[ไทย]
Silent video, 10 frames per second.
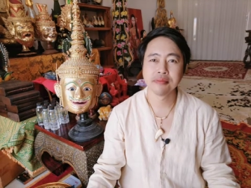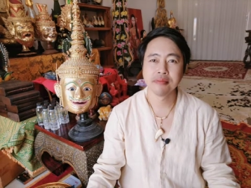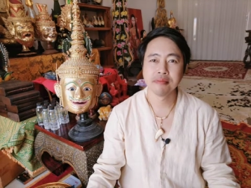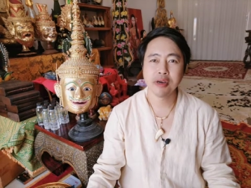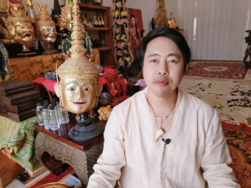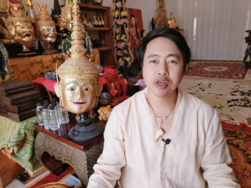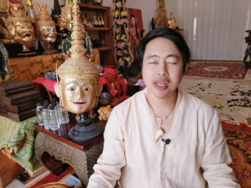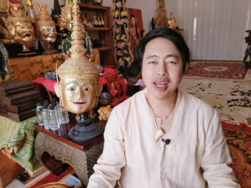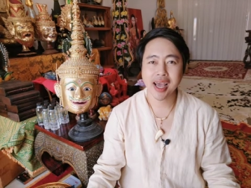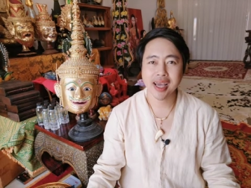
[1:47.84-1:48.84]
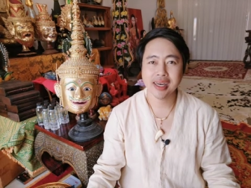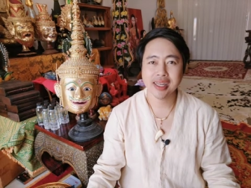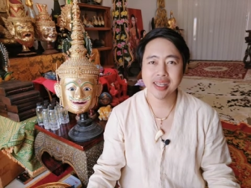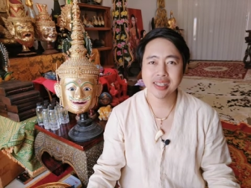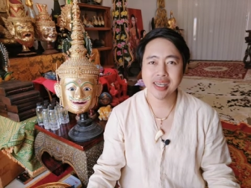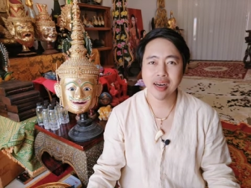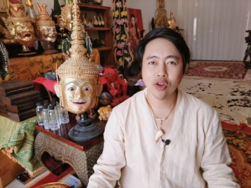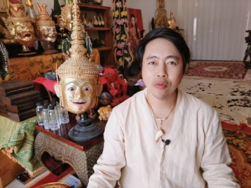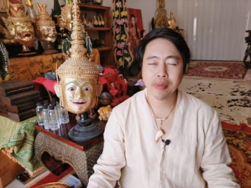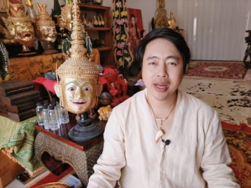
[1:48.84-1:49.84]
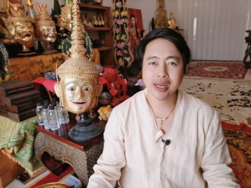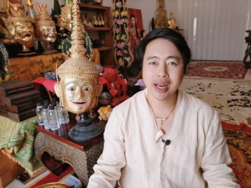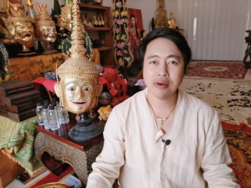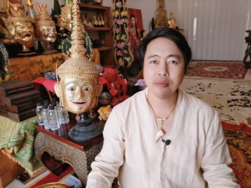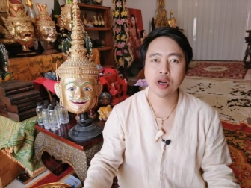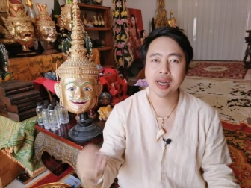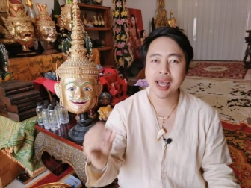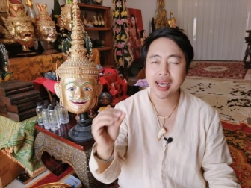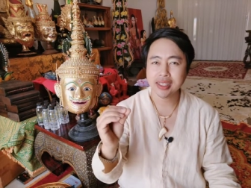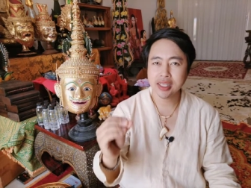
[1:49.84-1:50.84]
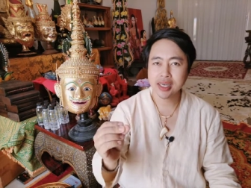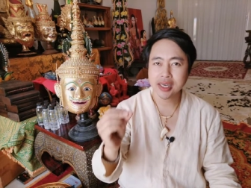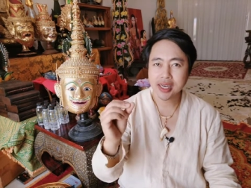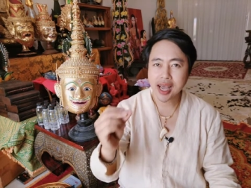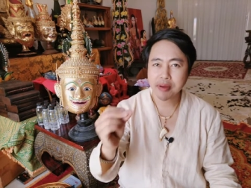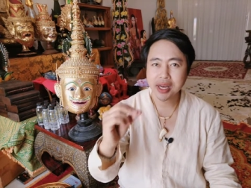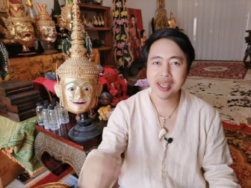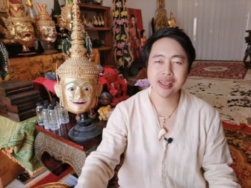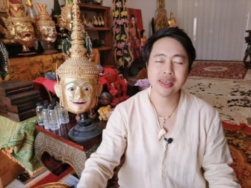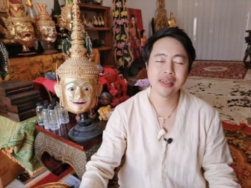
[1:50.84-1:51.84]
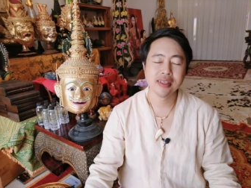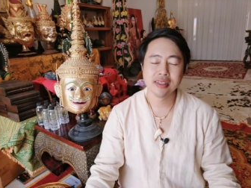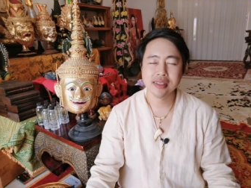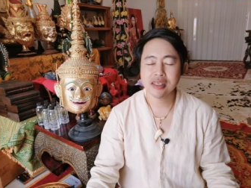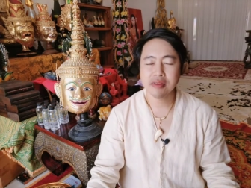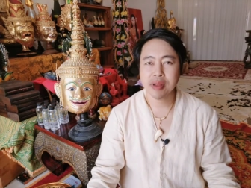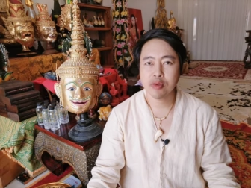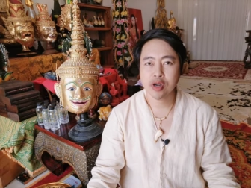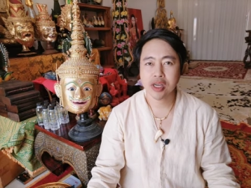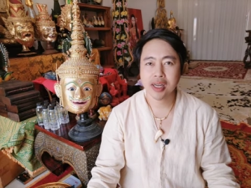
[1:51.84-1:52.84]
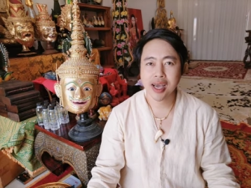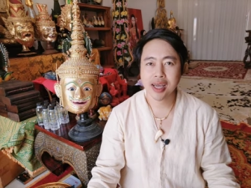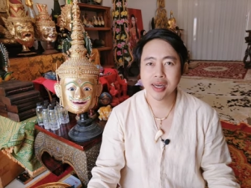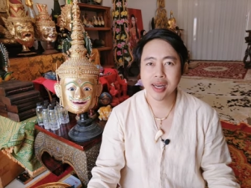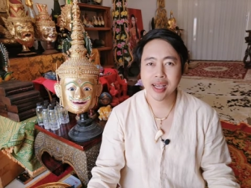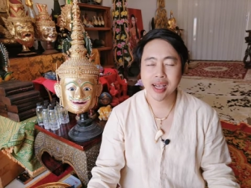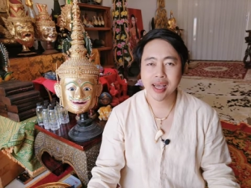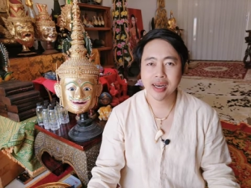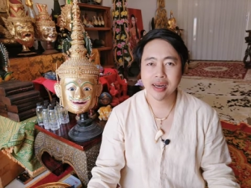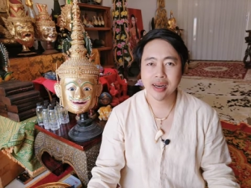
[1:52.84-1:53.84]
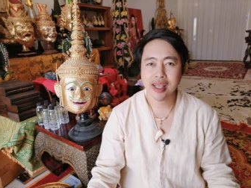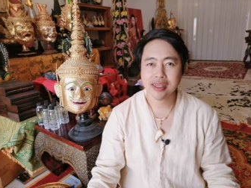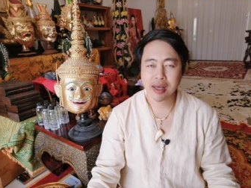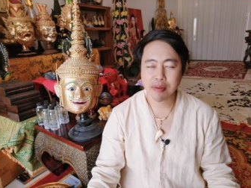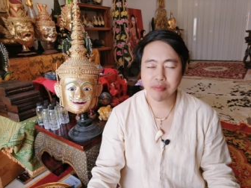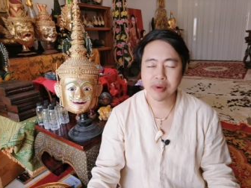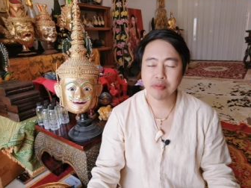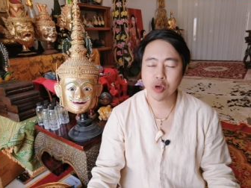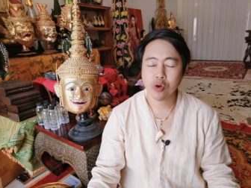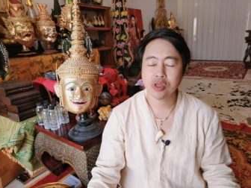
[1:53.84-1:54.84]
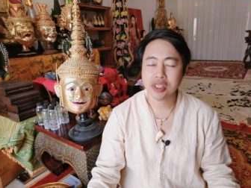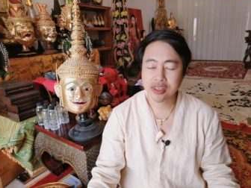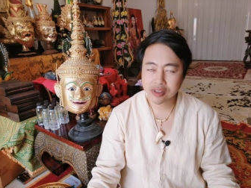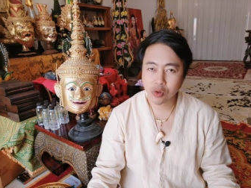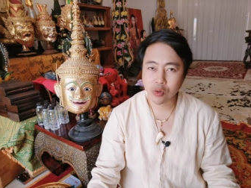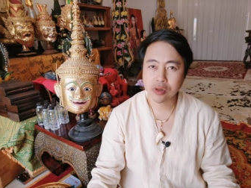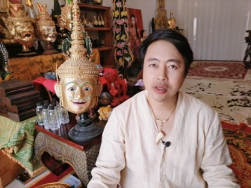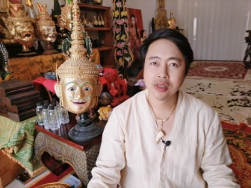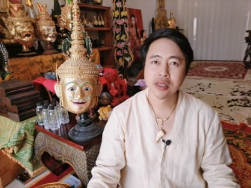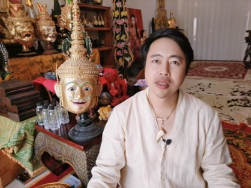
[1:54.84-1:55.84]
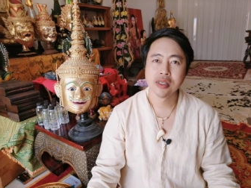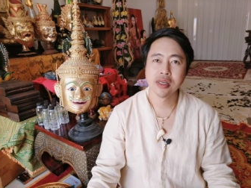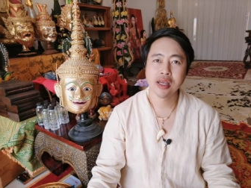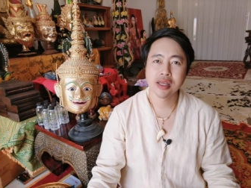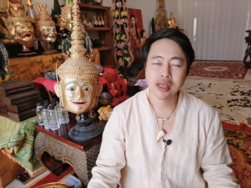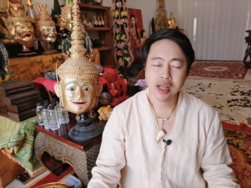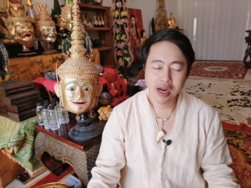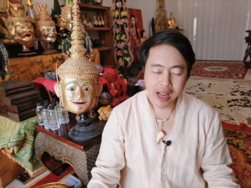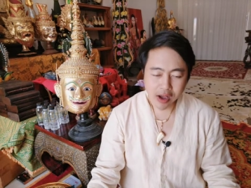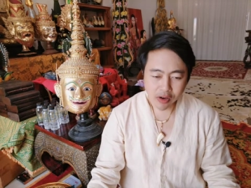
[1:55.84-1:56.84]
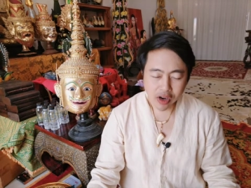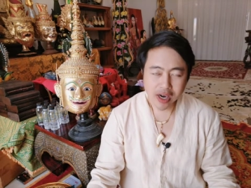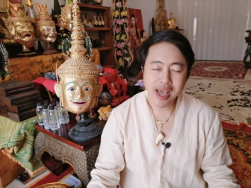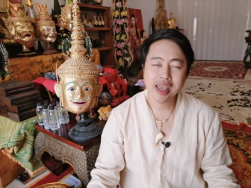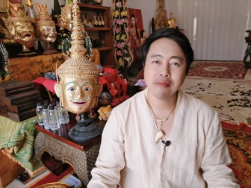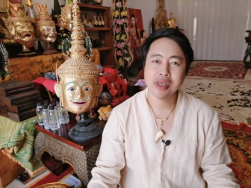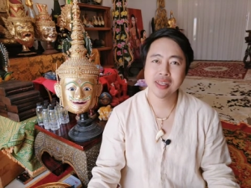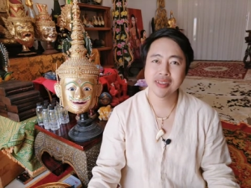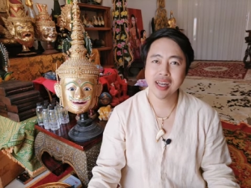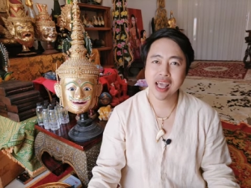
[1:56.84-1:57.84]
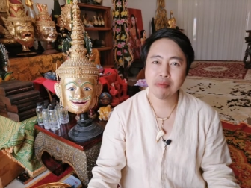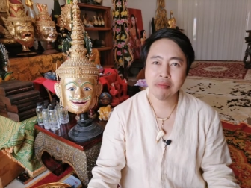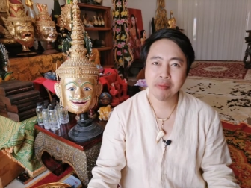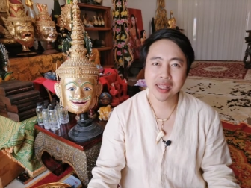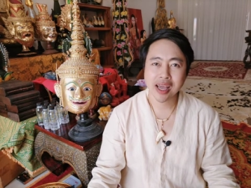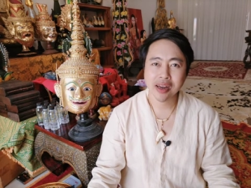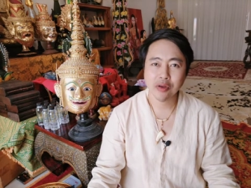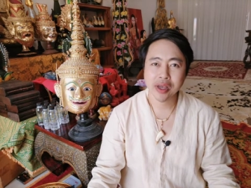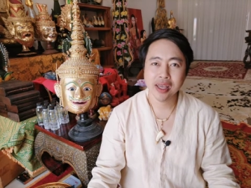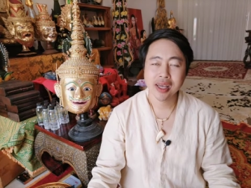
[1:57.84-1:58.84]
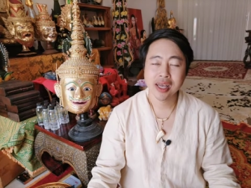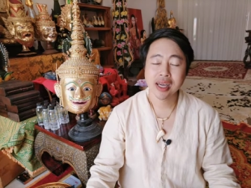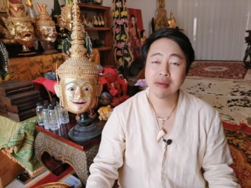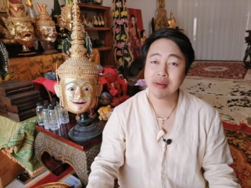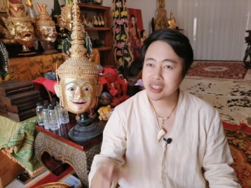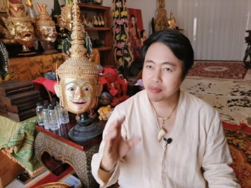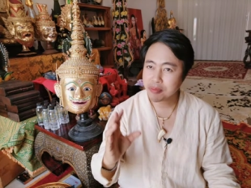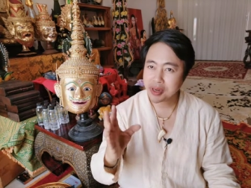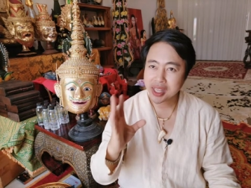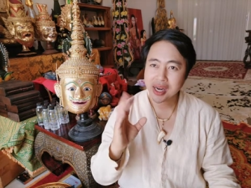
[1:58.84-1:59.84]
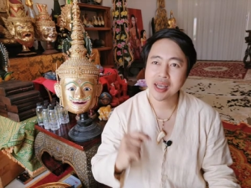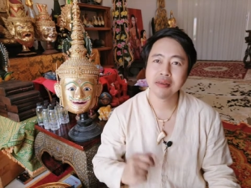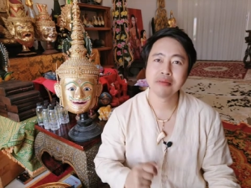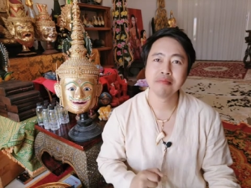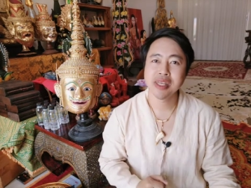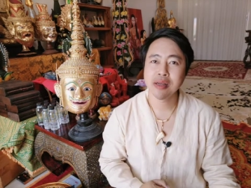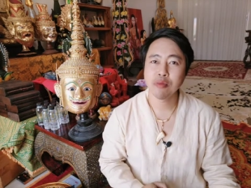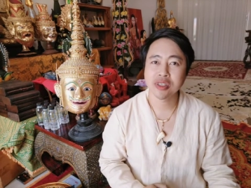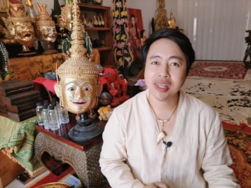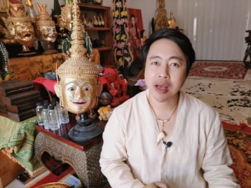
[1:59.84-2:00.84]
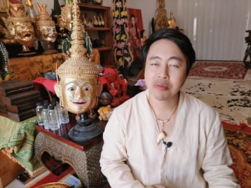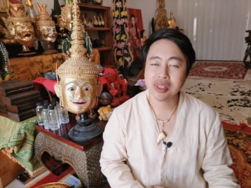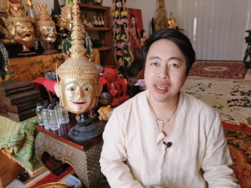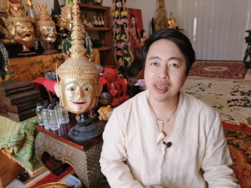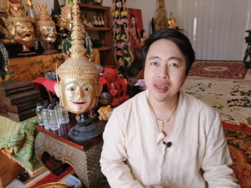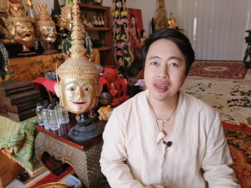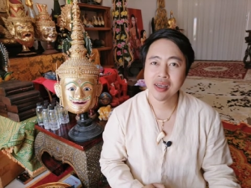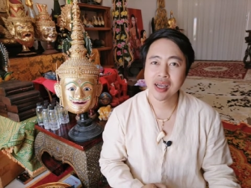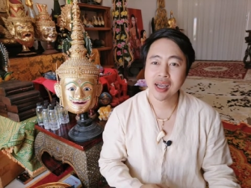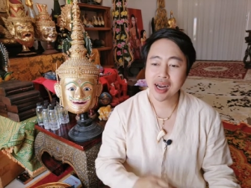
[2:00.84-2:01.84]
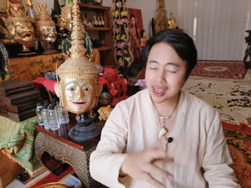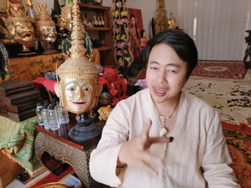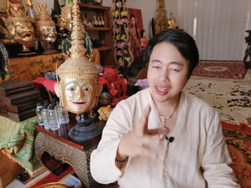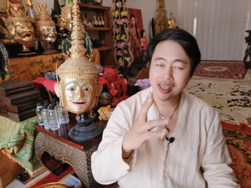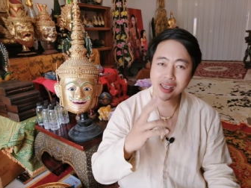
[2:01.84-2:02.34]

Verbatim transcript: เพราะบทคาถาที่อาจารย์ลงไปนั้น เรียกว่าบทคาถาจินดามณีซึ่งเป็นบทคาถาในการเรียกทรัพย์รับโชคชั้นสูงนะแล้วก็ได้ยังมีเสน่ห์มีเมตตาด้วยตอนจินดามณีนะนะมีทั้งหมด 3 สี ใครที่